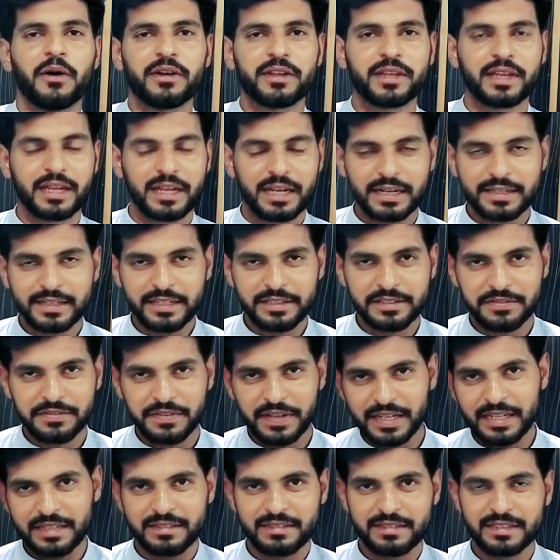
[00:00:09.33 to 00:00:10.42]
और ये लेटेस्ट
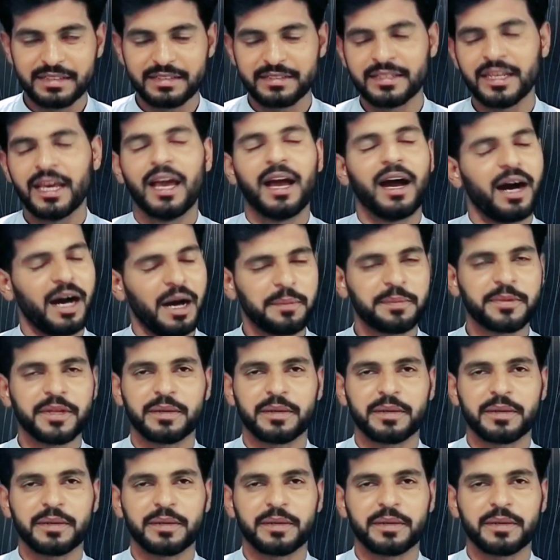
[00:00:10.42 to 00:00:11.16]
वैकेंसीज़ आप